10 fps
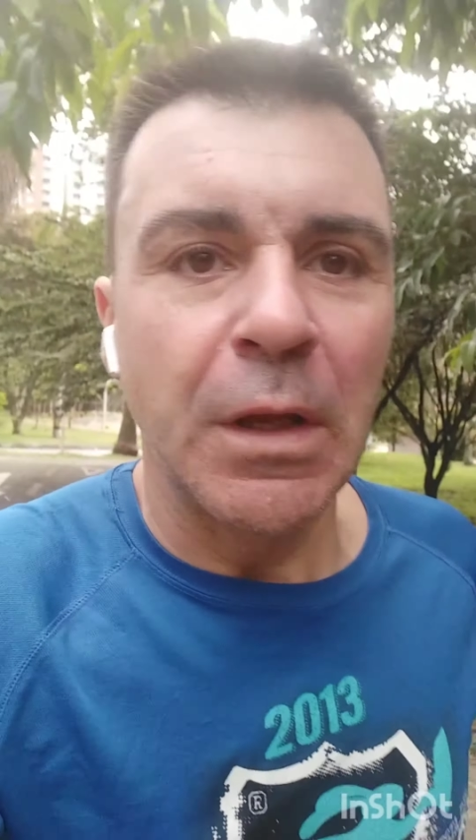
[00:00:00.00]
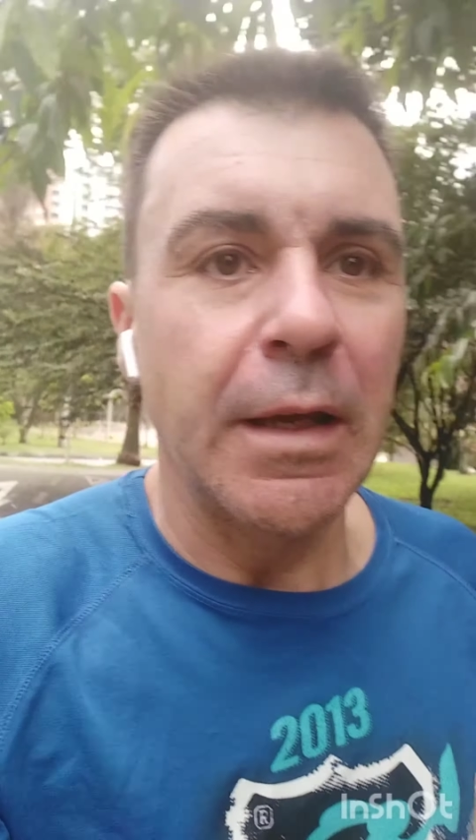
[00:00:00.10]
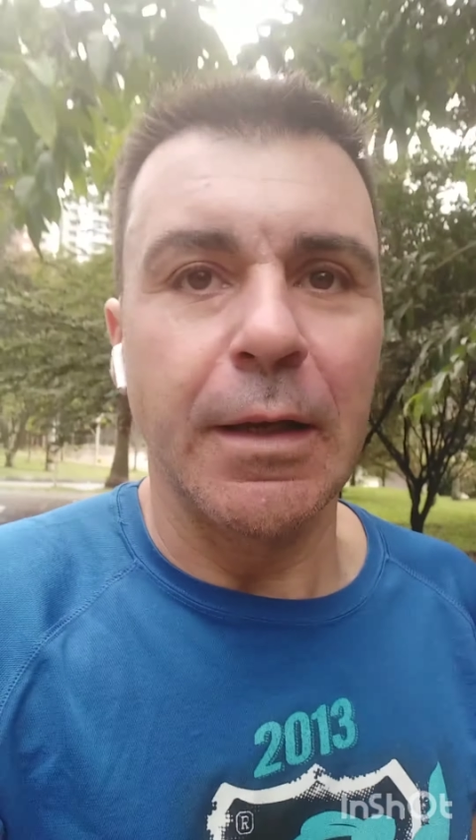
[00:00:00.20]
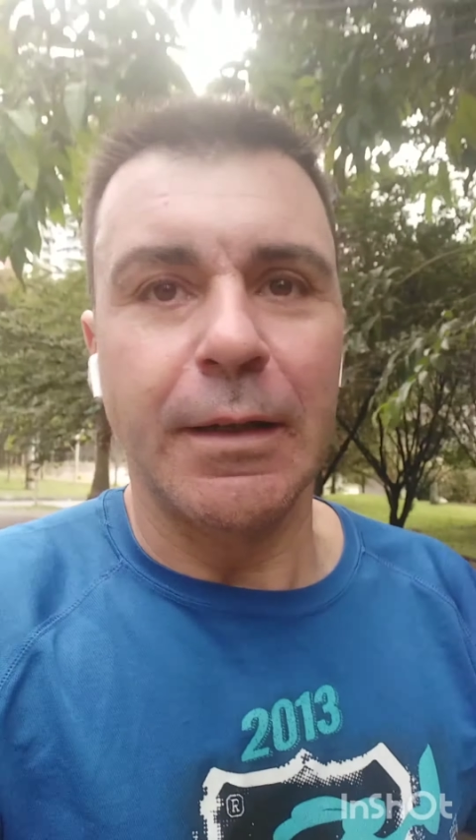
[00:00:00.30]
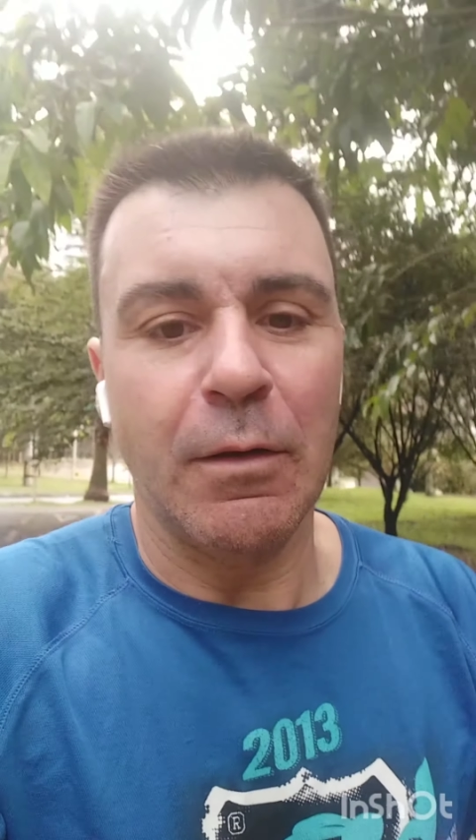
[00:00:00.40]

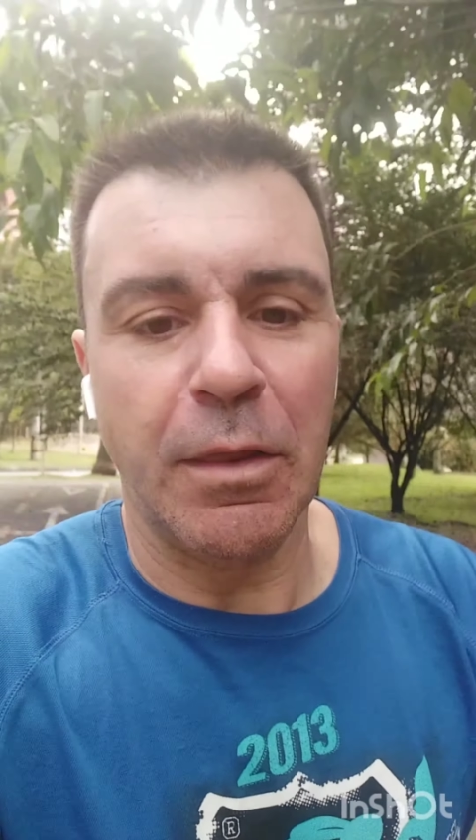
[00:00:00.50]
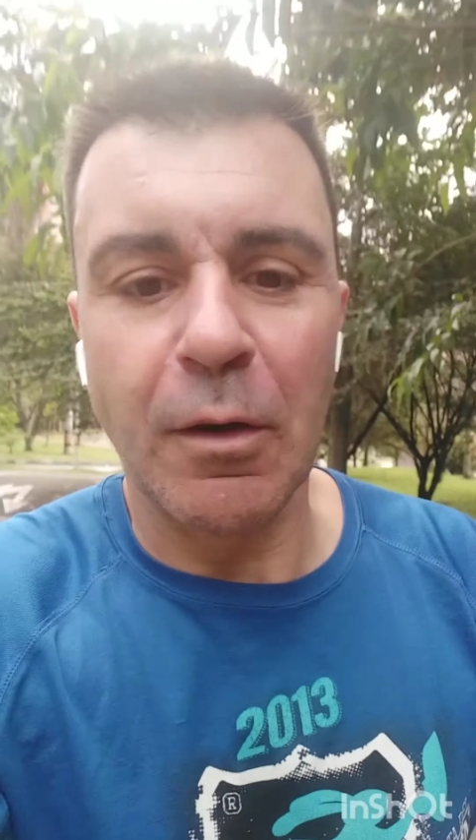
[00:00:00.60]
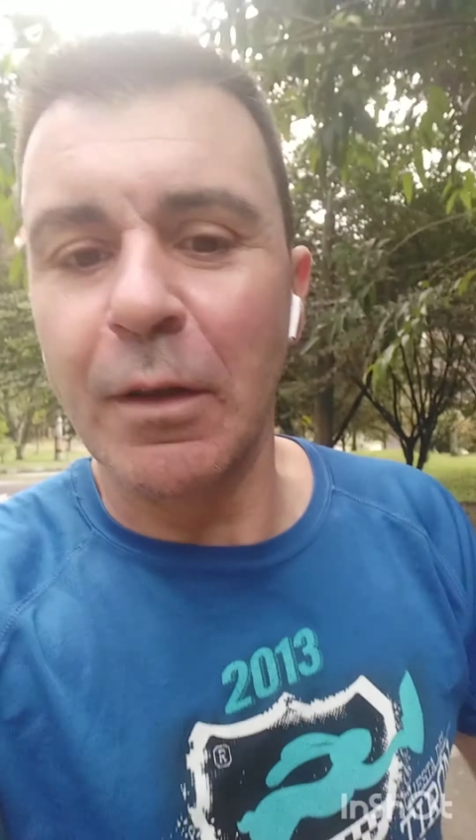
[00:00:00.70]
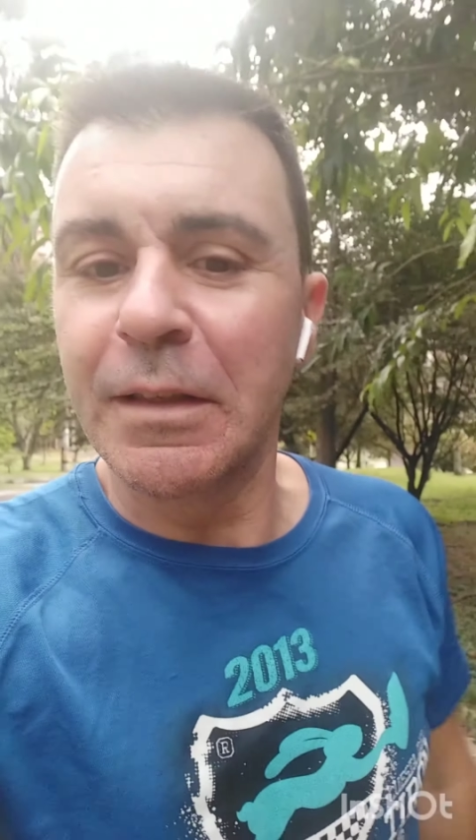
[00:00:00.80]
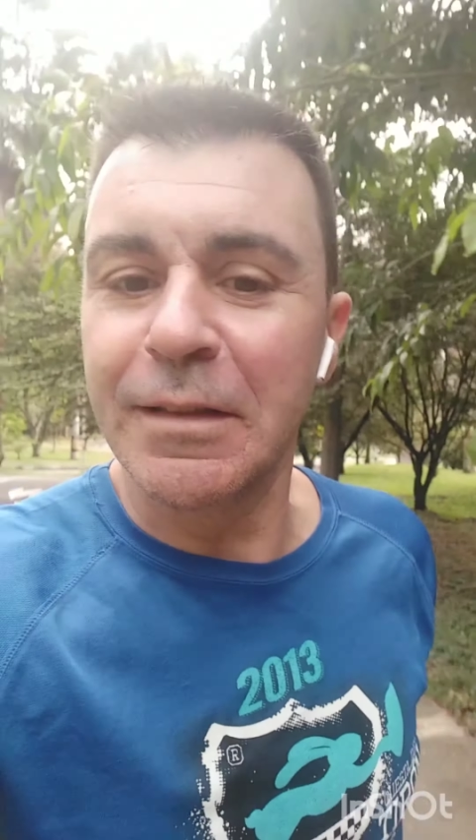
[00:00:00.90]
eh, quiero
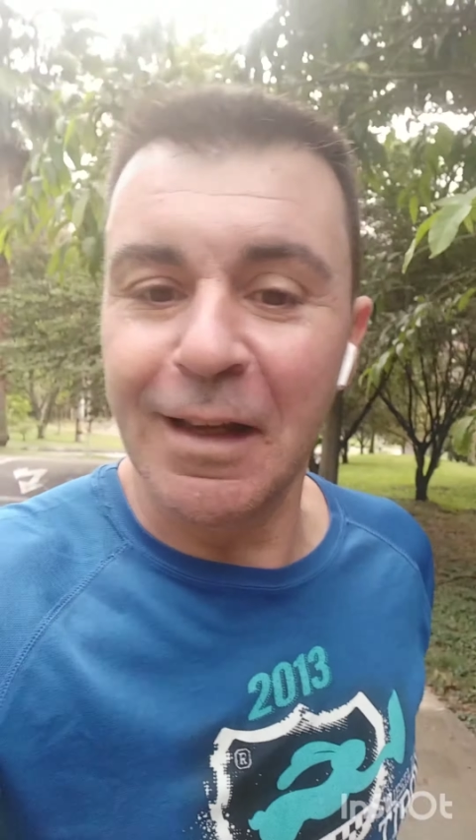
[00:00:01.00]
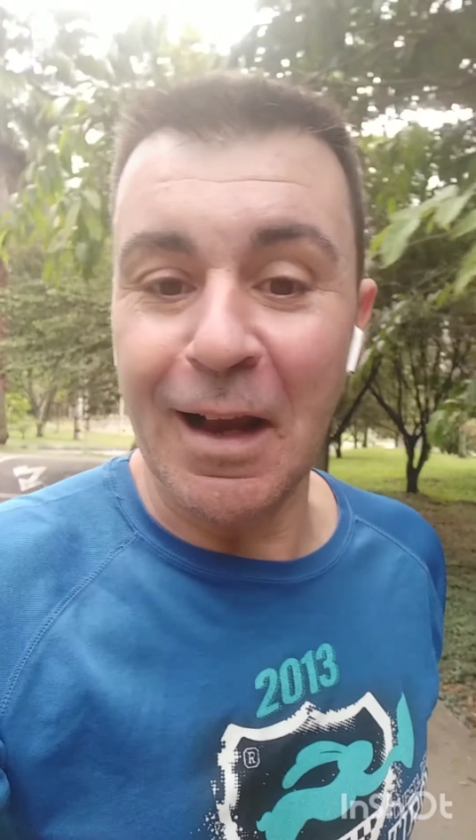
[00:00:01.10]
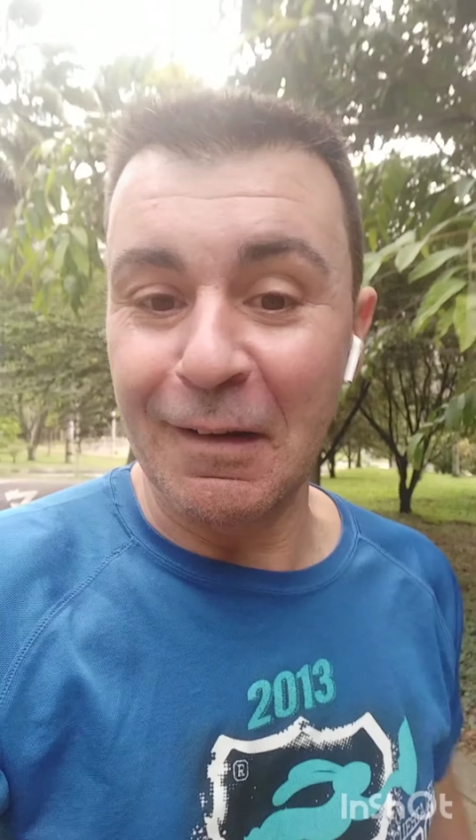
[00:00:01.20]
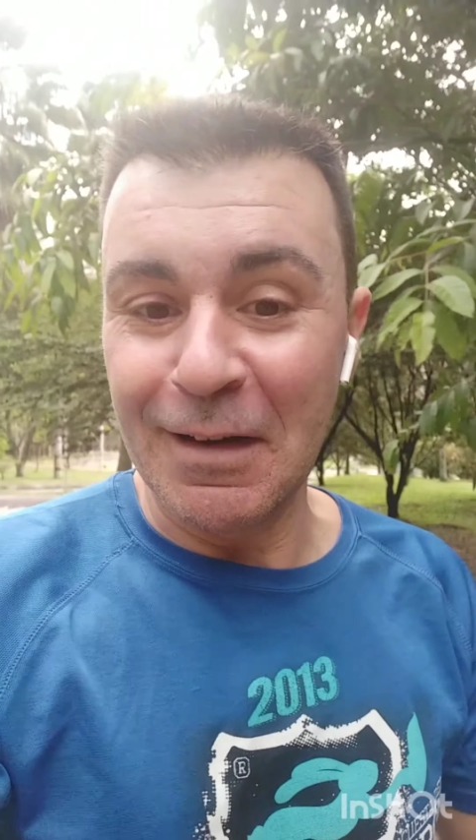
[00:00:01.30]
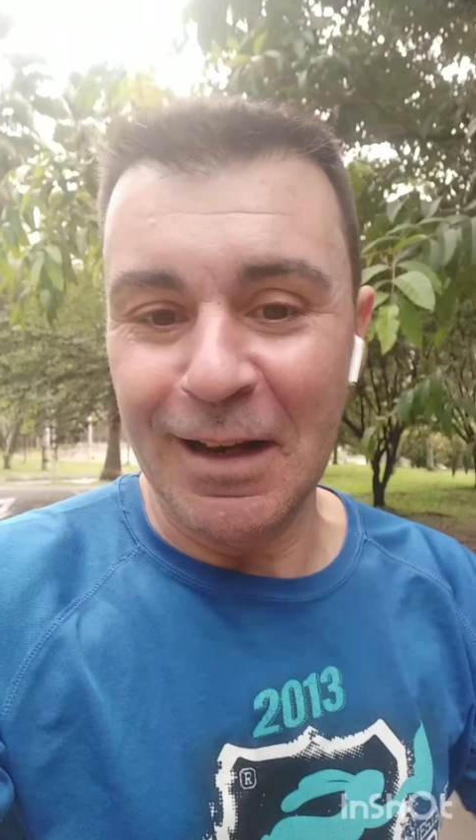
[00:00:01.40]
hacerlo antes de que
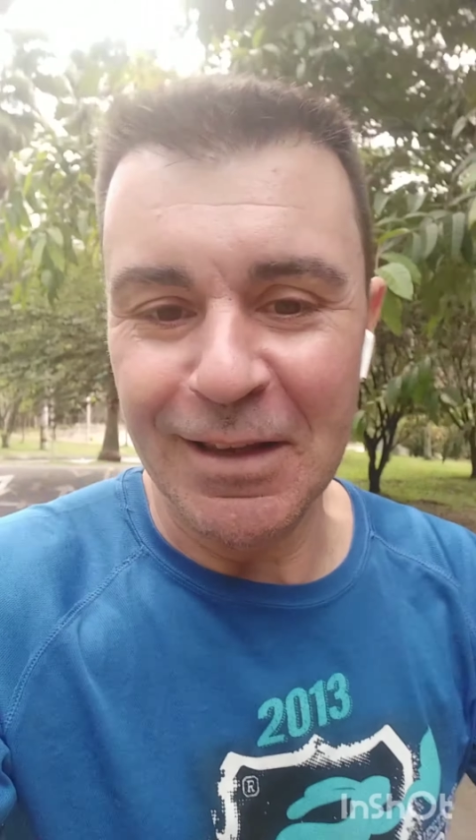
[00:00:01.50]
acabe el